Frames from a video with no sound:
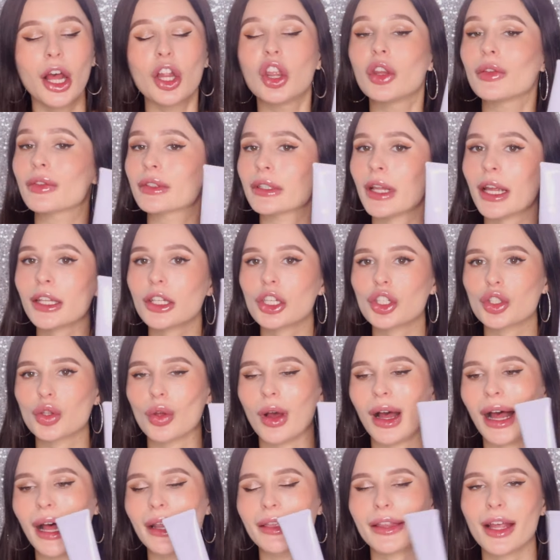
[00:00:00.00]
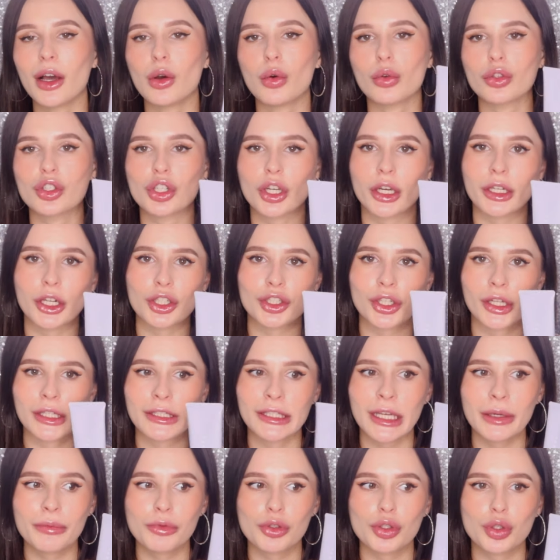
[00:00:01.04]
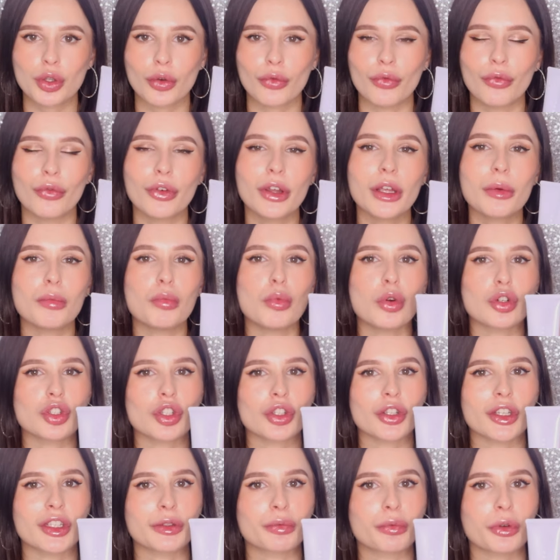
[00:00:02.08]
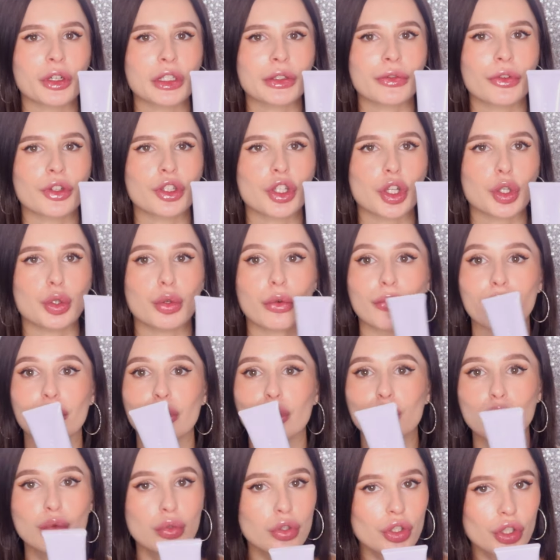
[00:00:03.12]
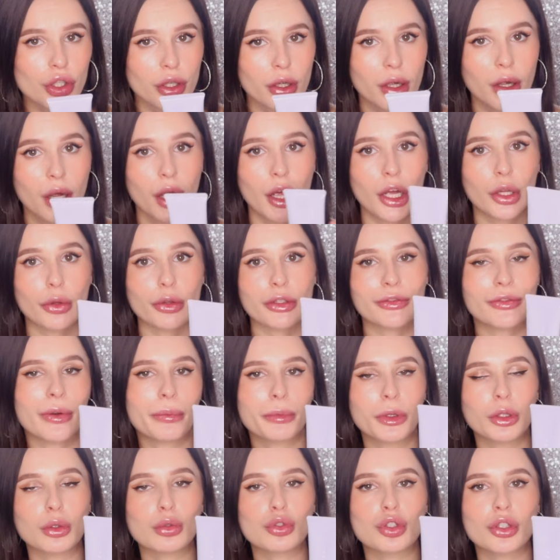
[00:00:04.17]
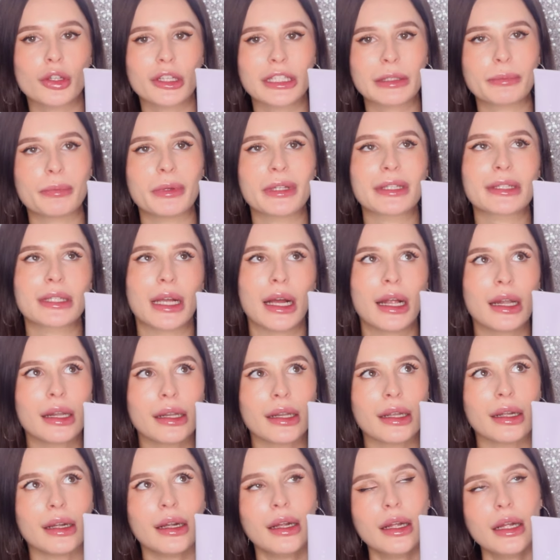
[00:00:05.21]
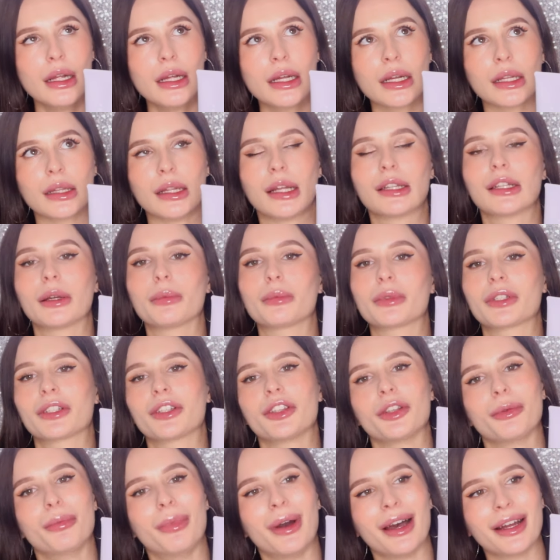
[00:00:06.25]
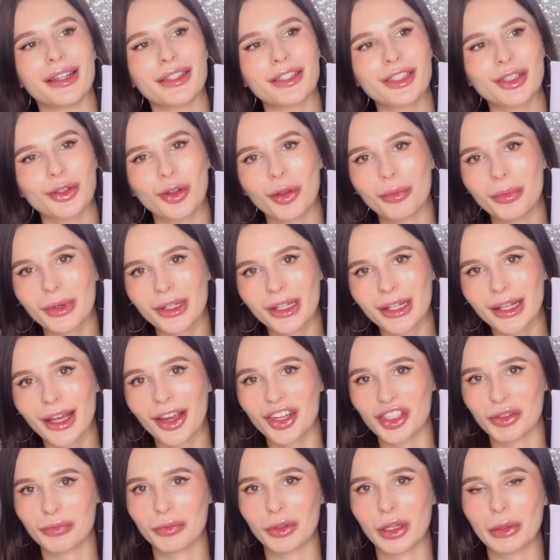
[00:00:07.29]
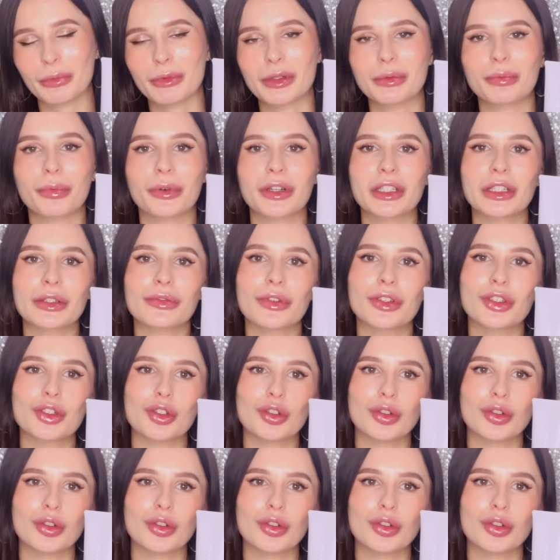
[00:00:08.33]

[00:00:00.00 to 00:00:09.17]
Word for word: Но вы знаете, что она очень хороша тем, что вы можете использовать ее в душе, то есть вам не нужно специально да, там снимать слой макияжа, потом использовать